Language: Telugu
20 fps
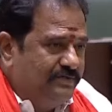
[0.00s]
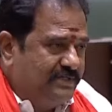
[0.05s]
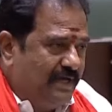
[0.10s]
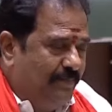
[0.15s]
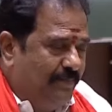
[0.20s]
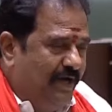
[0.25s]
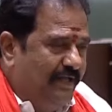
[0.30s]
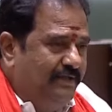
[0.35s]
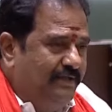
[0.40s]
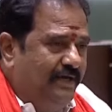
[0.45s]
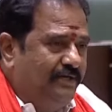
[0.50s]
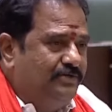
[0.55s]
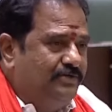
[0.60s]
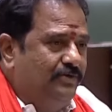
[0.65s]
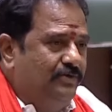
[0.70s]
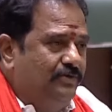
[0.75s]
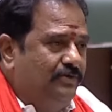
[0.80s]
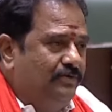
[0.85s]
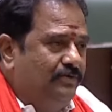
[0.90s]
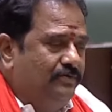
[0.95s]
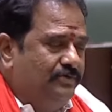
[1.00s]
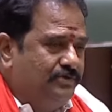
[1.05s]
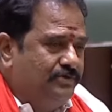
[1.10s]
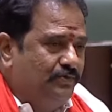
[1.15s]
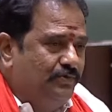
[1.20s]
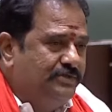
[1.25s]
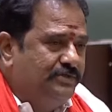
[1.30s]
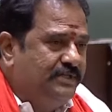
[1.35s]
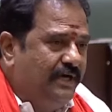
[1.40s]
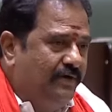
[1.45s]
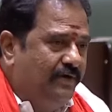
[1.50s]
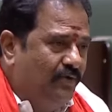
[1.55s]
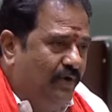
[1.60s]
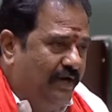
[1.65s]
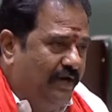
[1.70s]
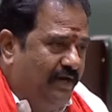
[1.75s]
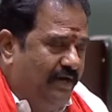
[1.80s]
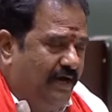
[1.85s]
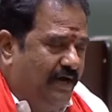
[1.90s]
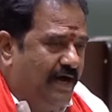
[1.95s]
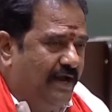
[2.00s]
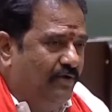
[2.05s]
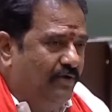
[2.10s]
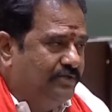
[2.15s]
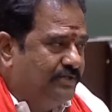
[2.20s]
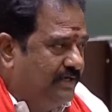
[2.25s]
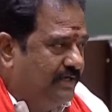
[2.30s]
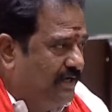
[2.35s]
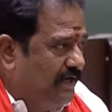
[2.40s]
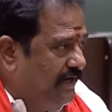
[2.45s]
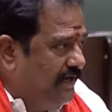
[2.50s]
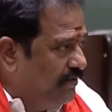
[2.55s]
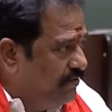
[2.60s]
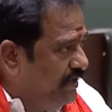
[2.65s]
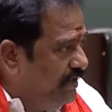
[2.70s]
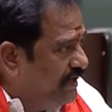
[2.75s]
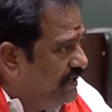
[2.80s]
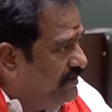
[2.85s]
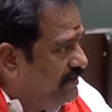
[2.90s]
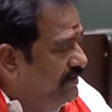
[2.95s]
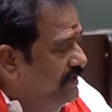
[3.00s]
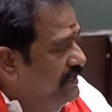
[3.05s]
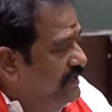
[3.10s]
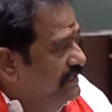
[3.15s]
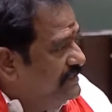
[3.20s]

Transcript: సభాధ్యక్షుడు చూస్తాడు అనే ఆలోచన ఉండాలి